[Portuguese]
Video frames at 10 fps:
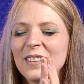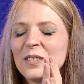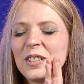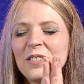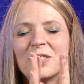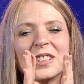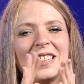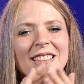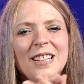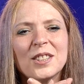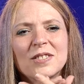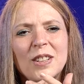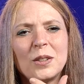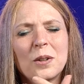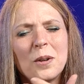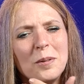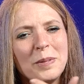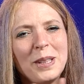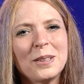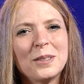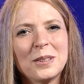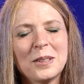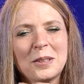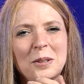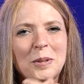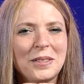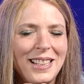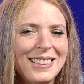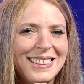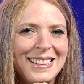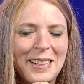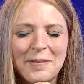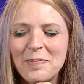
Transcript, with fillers: o que foi que Deus falou comigo no meu TSD.